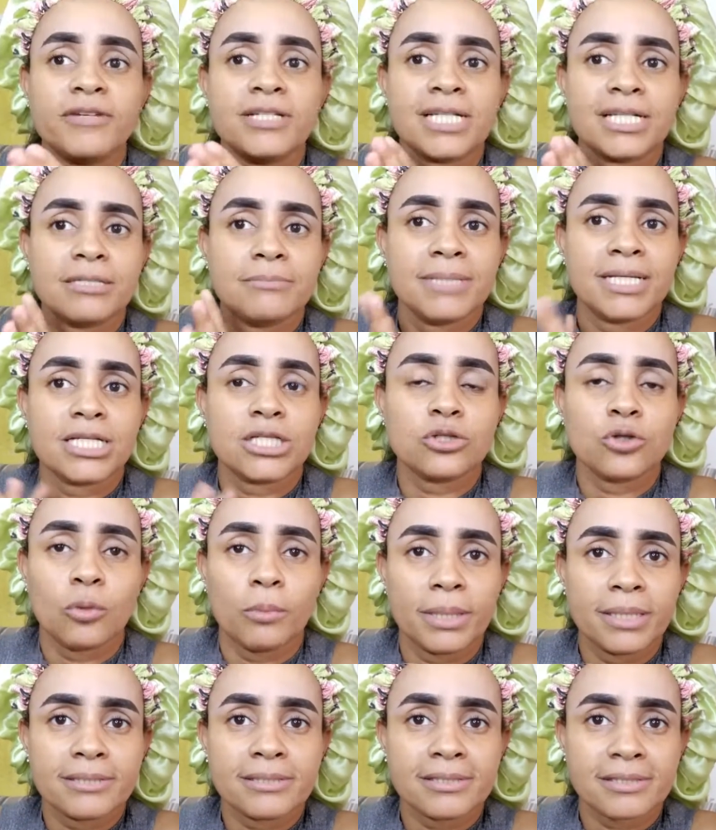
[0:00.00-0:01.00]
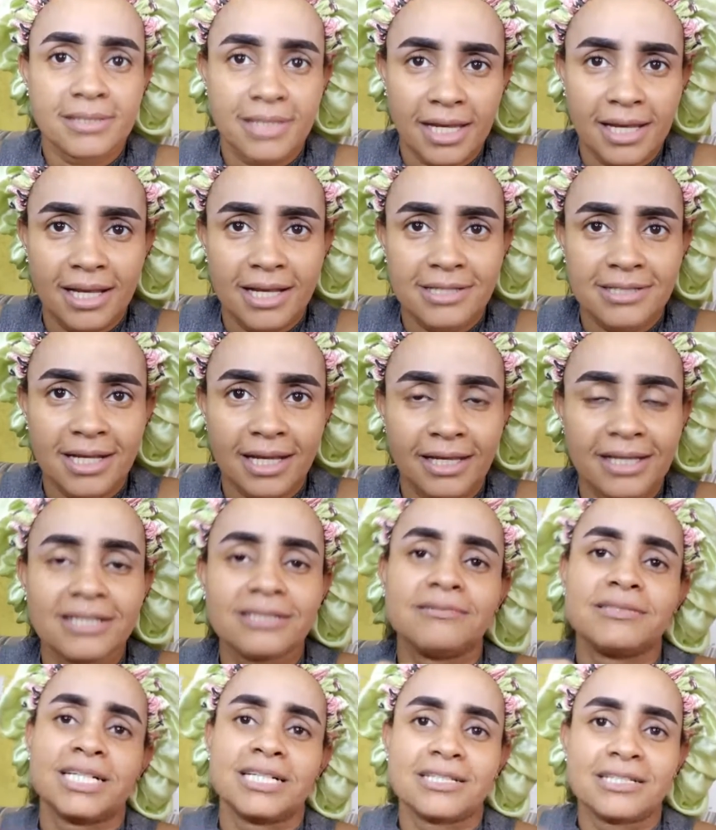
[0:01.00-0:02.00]
fiz as minhas sobrancelhas aqui
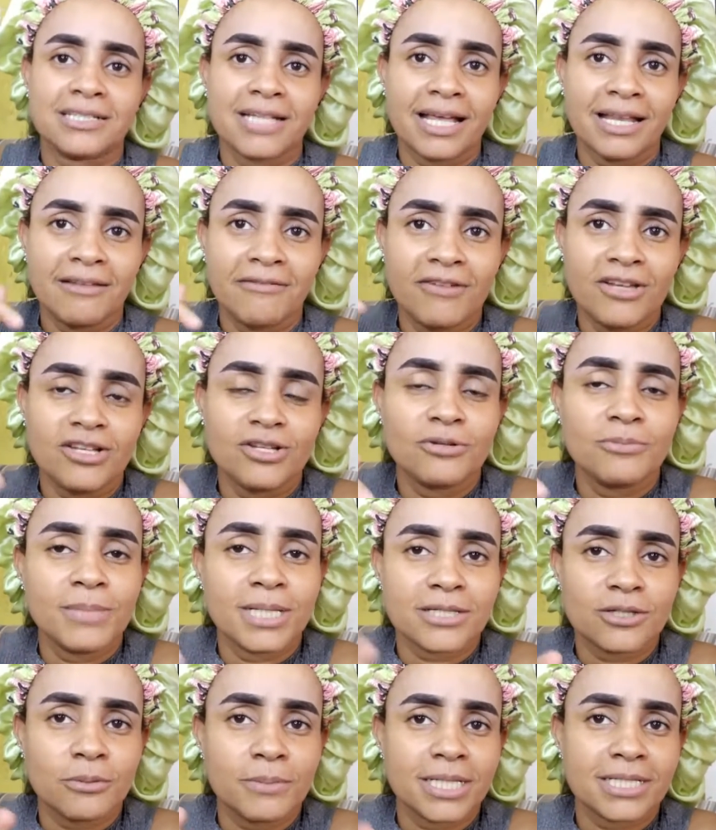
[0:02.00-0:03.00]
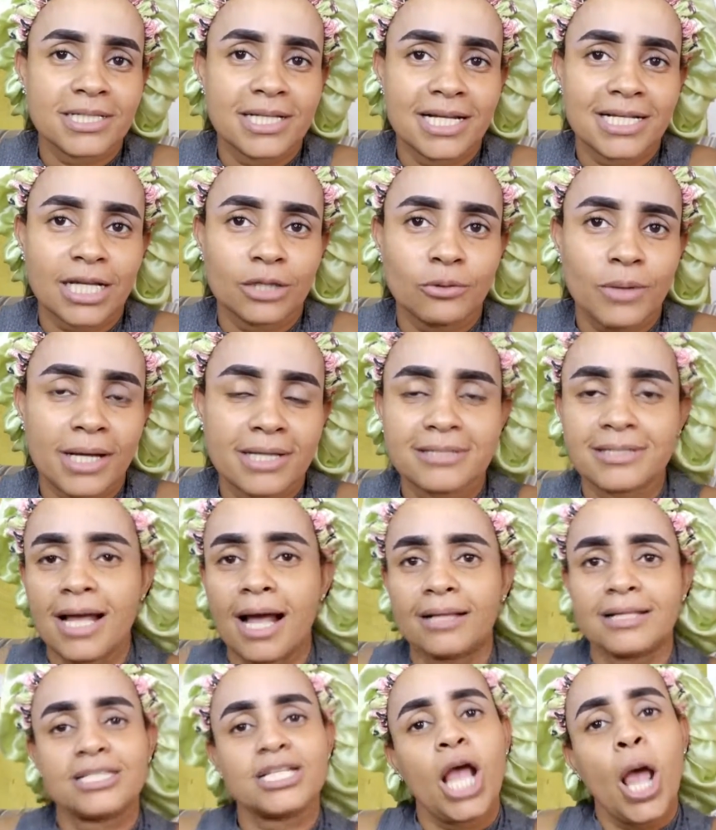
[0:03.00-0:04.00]
Se vocês quiserem vídeo de minhas sobrancelhas
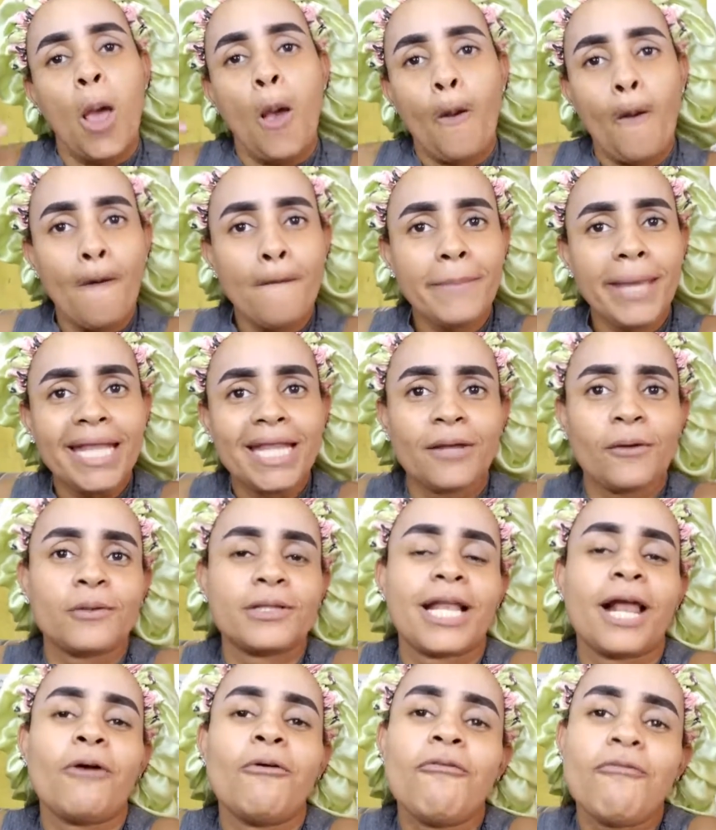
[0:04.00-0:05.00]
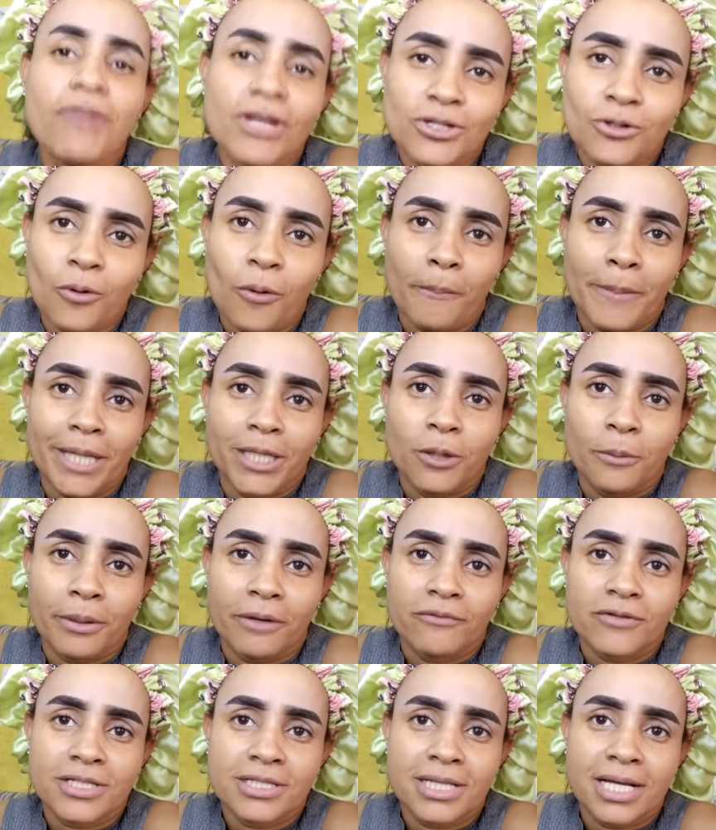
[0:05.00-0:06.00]
atualizadas Comentem que eu trago um vídeo completão
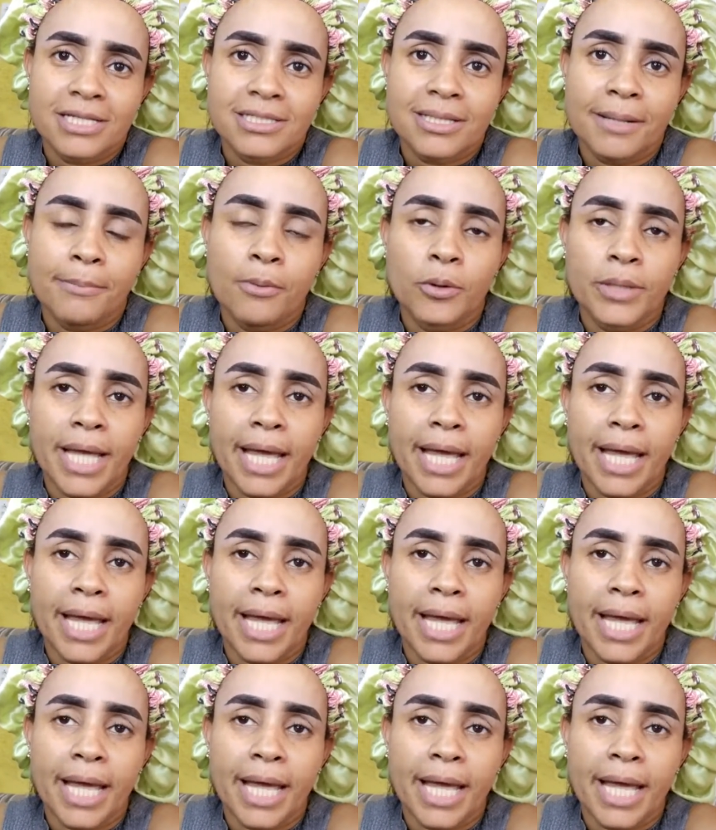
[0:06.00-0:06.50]
pra vocês, tá bom?